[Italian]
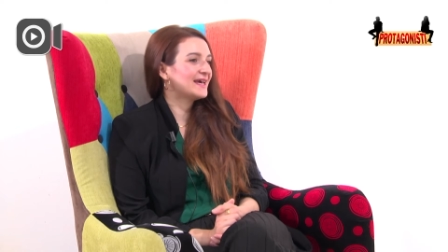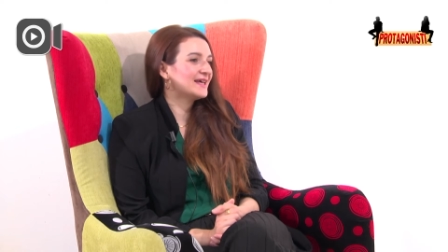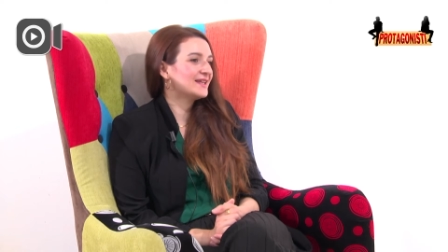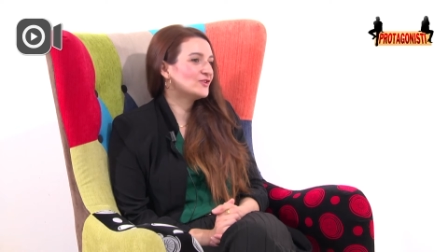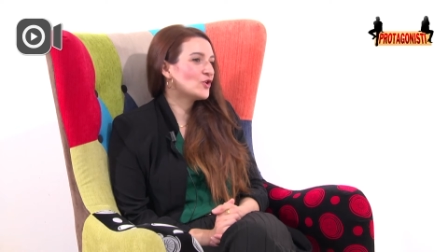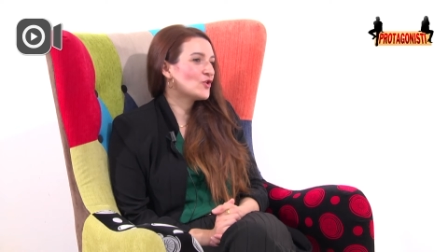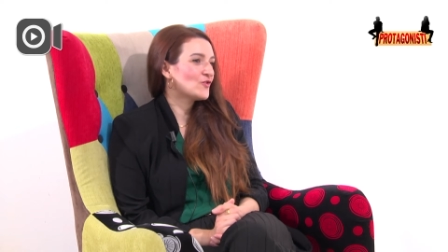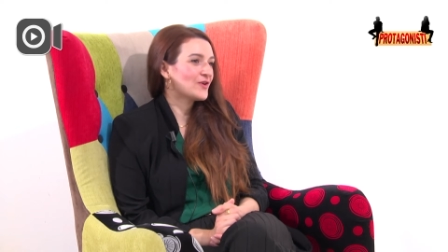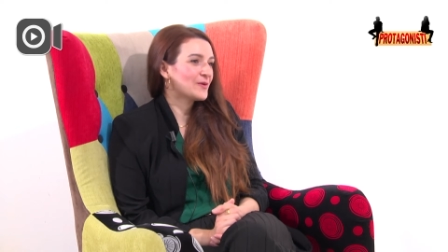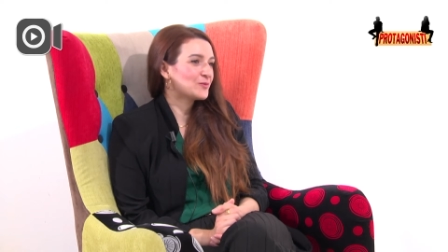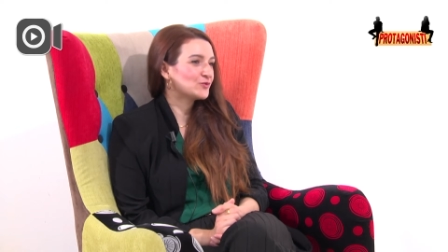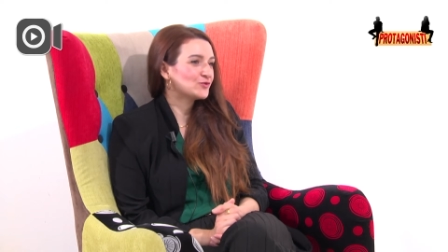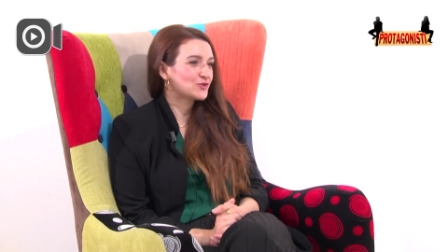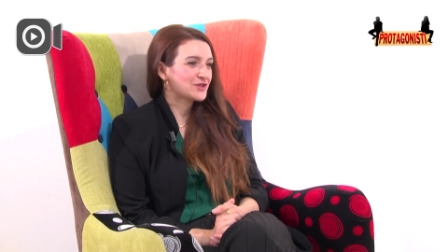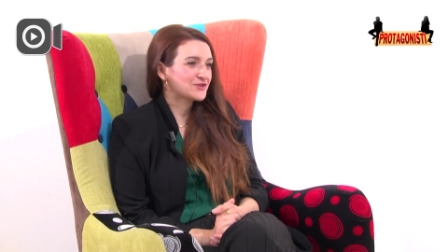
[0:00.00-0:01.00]
e dove
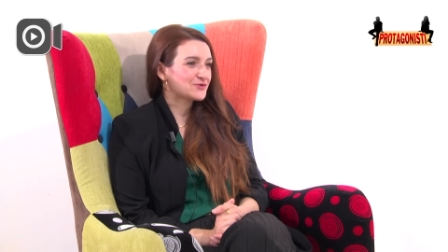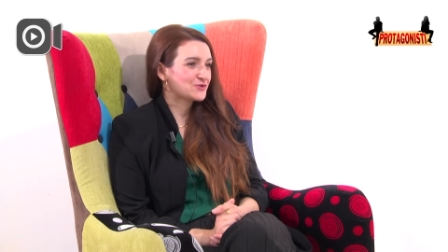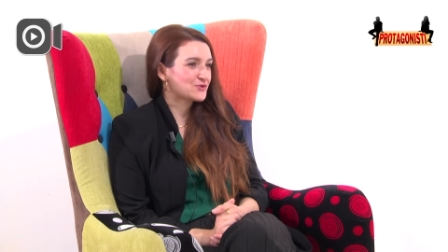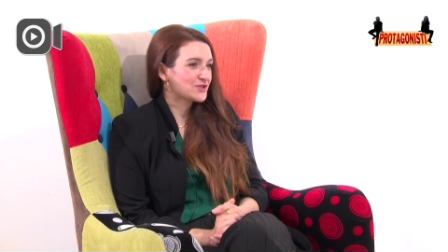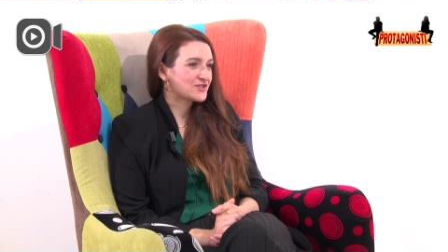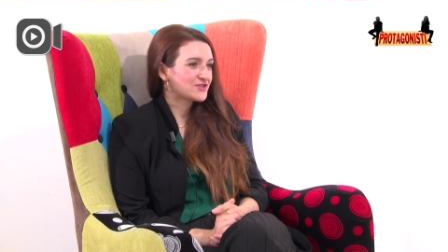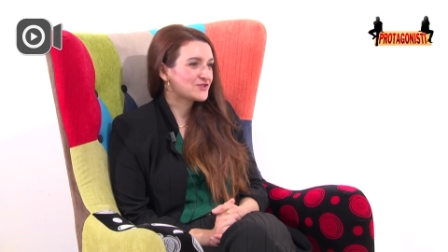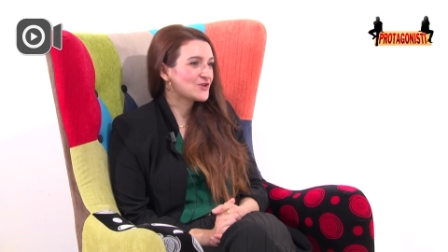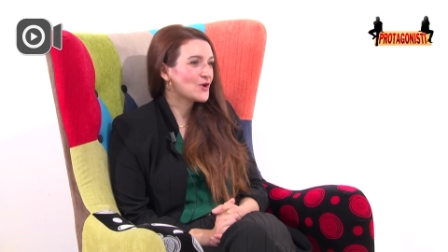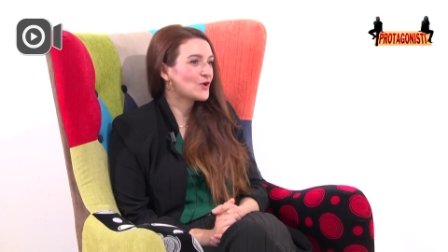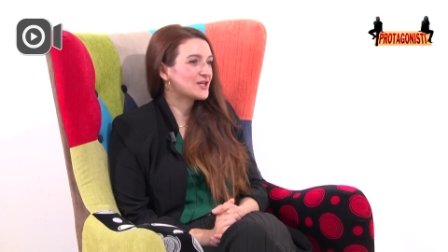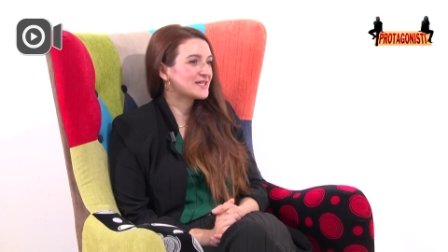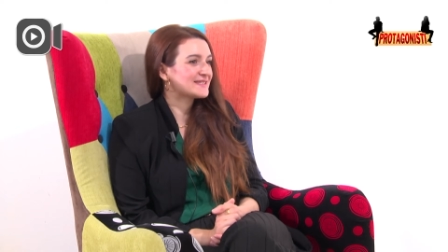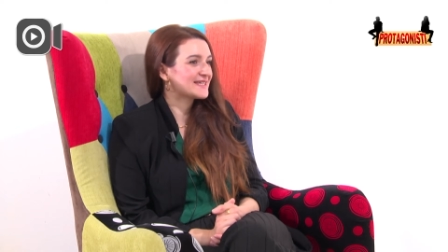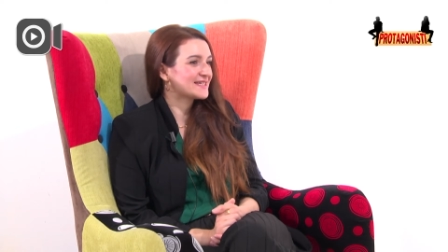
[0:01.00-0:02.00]
appunto
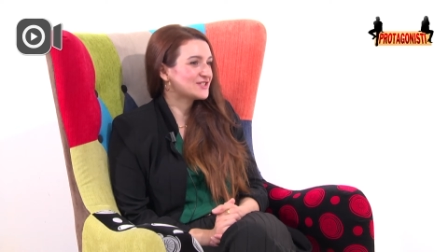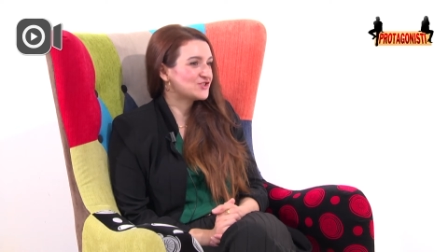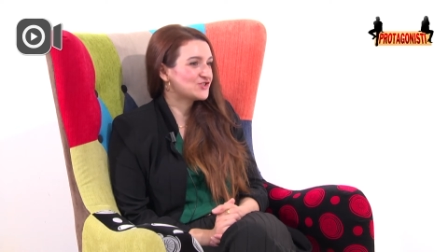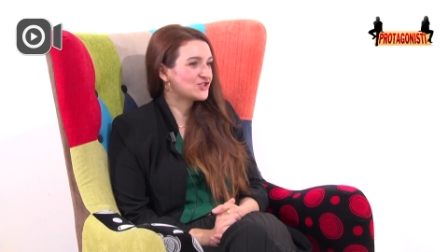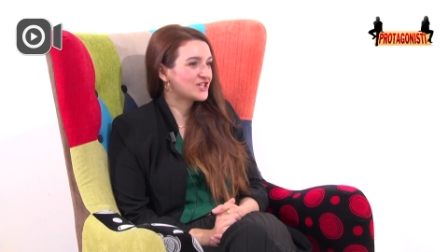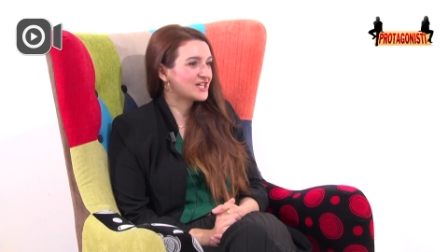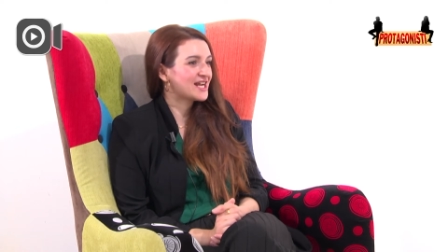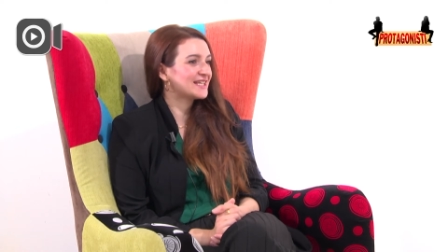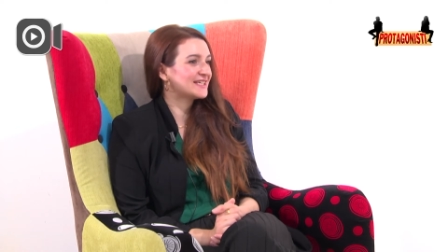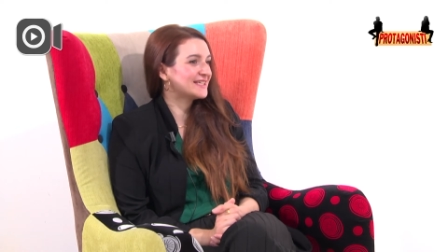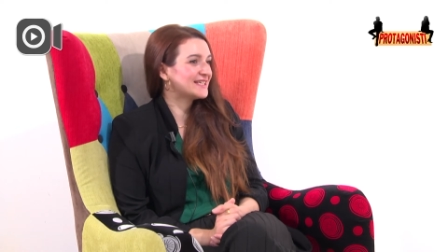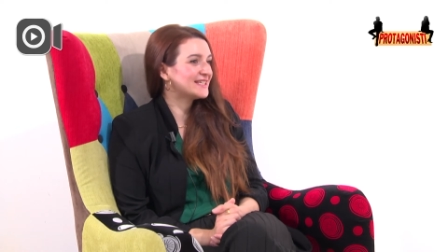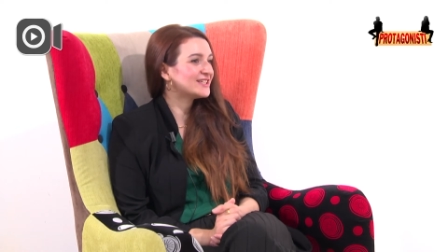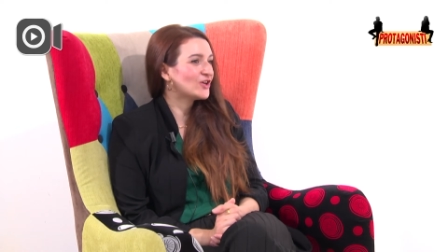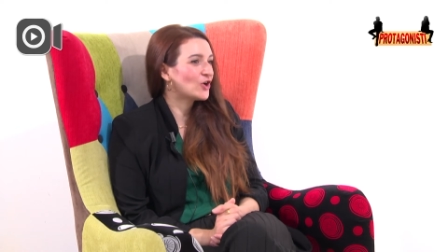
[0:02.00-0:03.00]
l'associazione Stati Generali
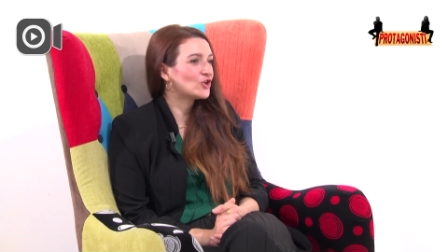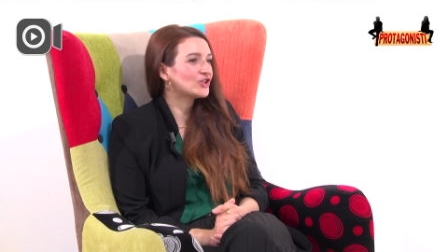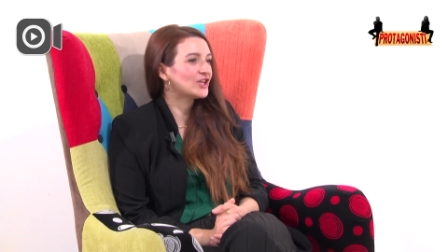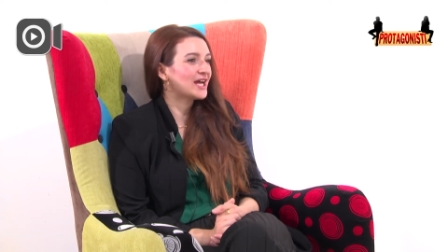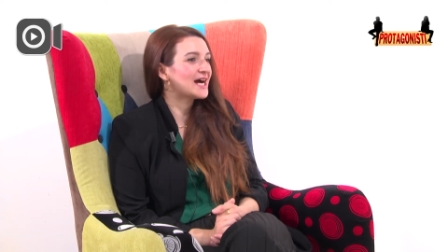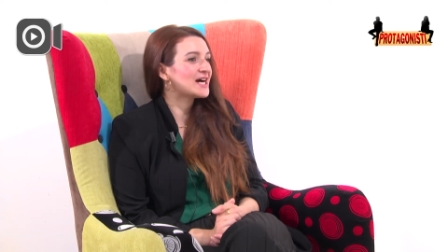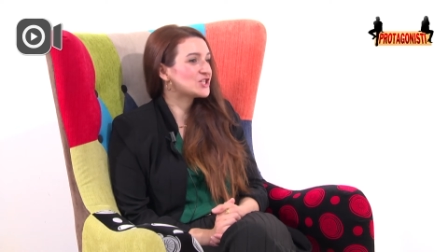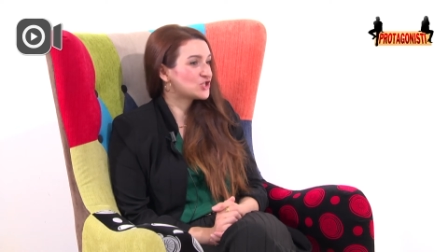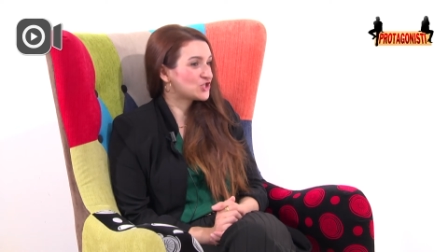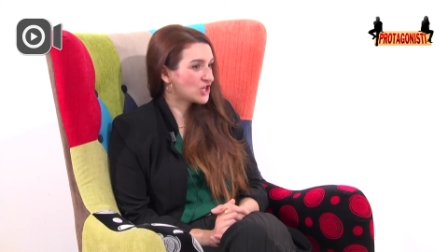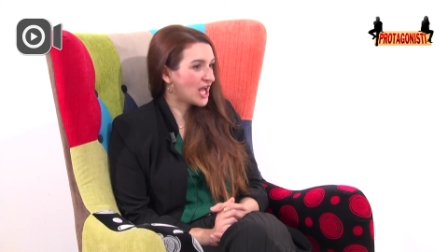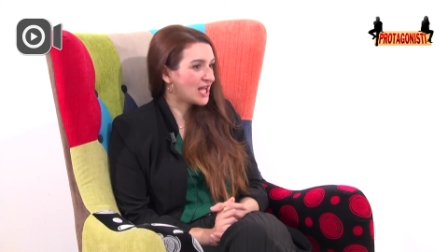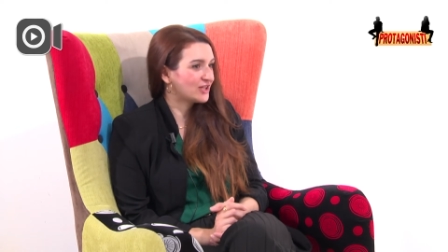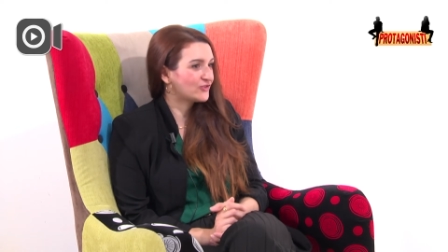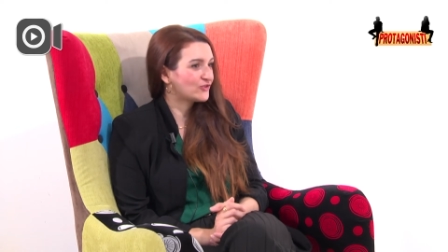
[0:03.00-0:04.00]
delle Donne donne ha
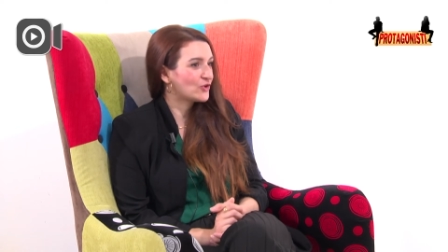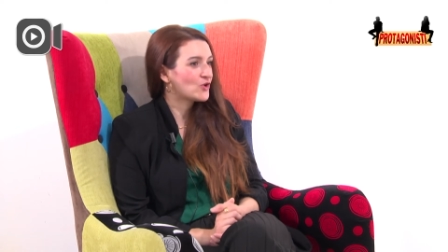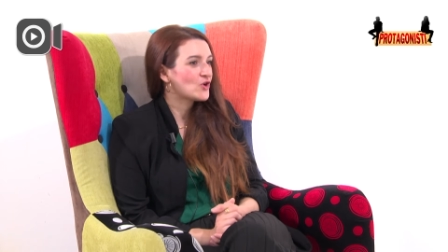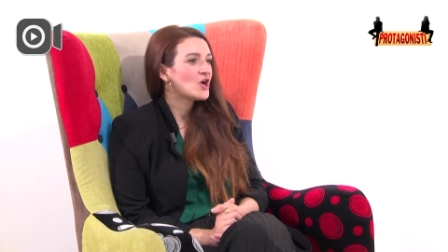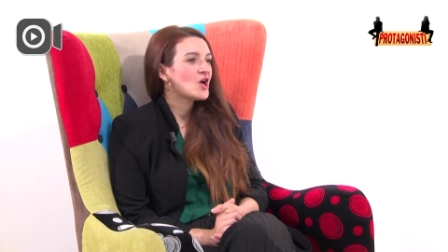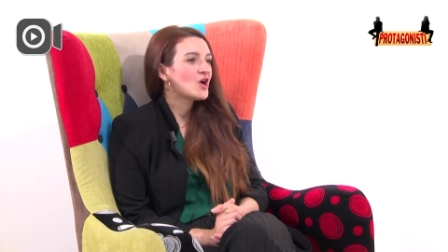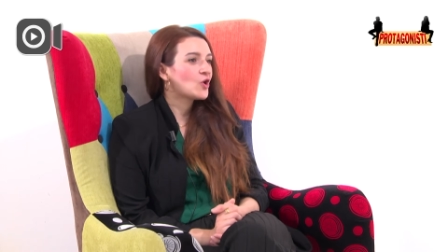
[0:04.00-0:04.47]
scelto